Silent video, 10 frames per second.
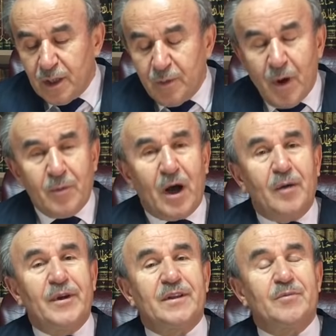İmam
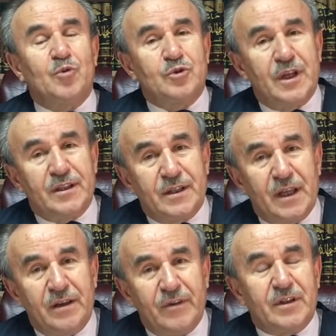Ahmed'in
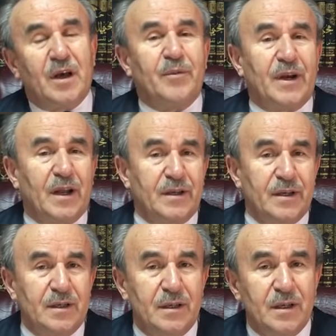Müsned'inde ve
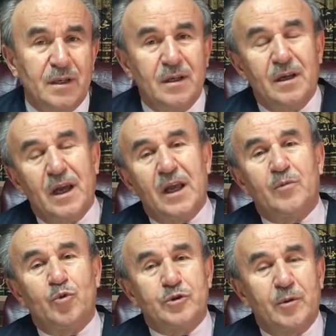Taberani'nin El
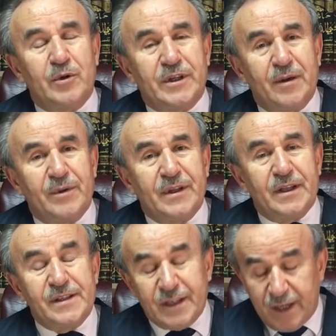Mucemül
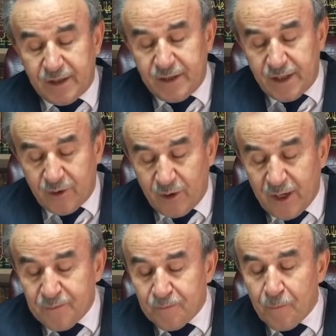Kebir'inde zikrettiğine
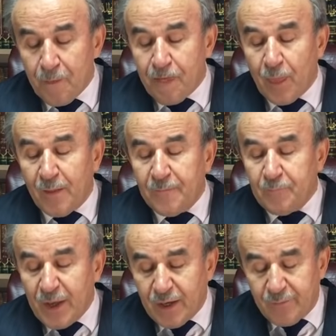göre
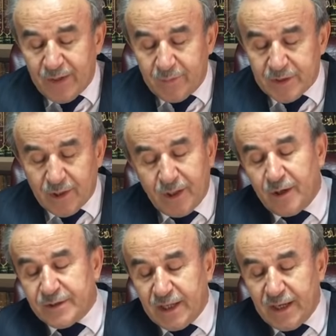Peygamberimiz sallallahu
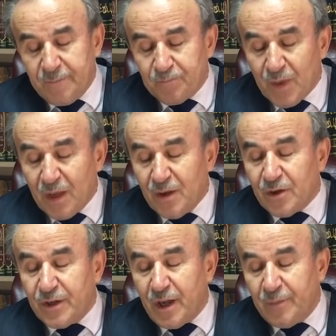aleyhi ve sellem
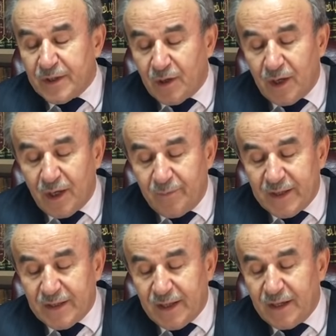kıyamet
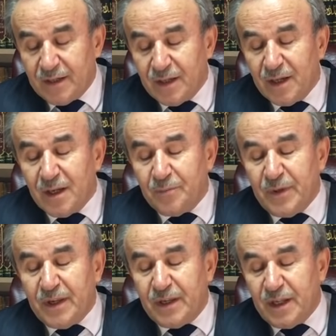alametleri
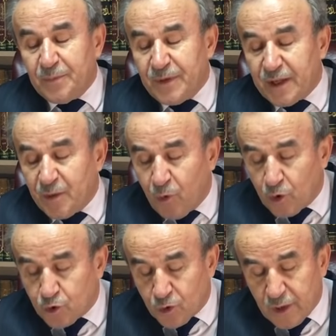bir ipteki
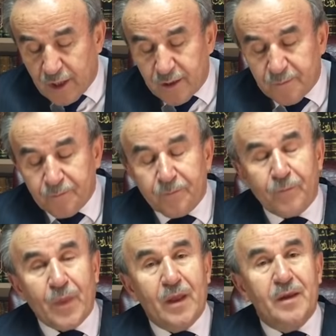boncukların
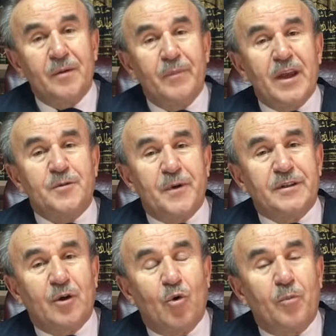peş
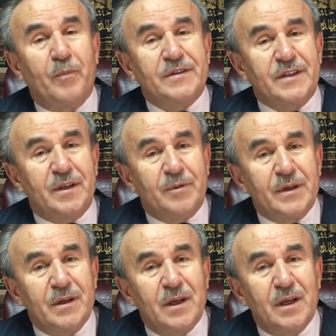peşe kopması
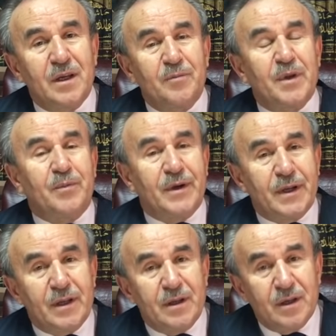gibi
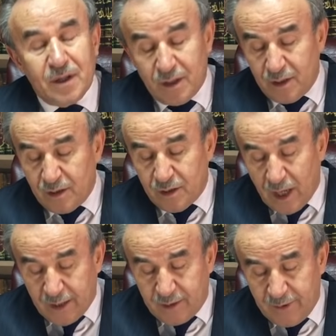birbirini
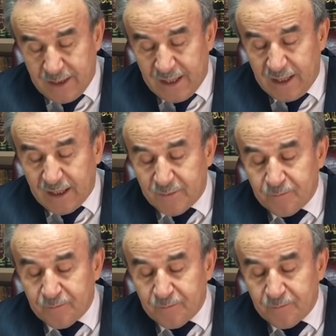takip ederler.